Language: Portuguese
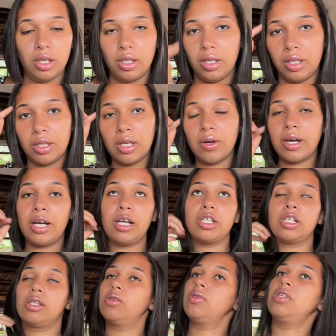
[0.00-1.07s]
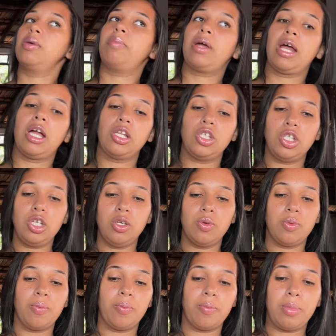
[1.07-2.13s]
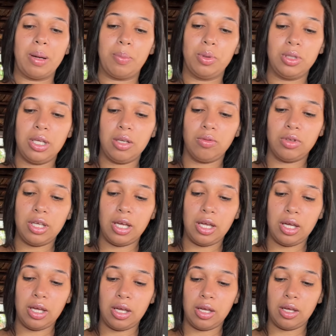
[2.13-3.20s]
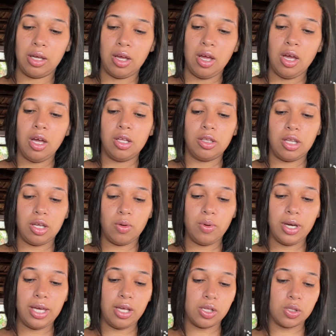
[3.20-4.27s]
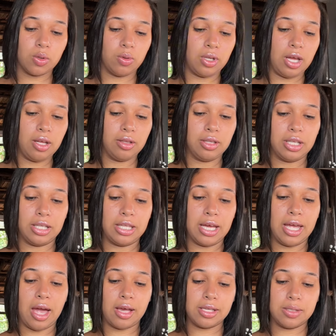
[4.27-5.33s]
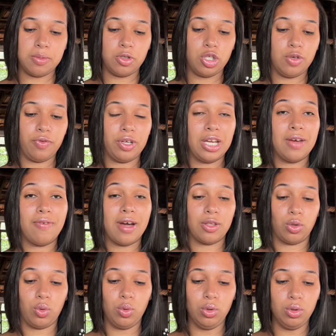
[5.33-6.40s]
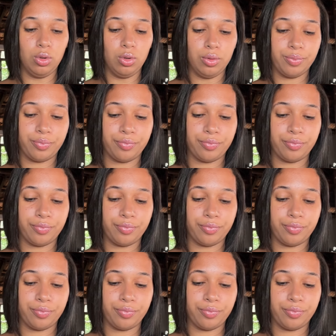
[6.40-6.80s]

Então, quero deixar tudo separadinho para poder não ter nenhum risco, né? Na Dayasmin, eu tive que levar tudo,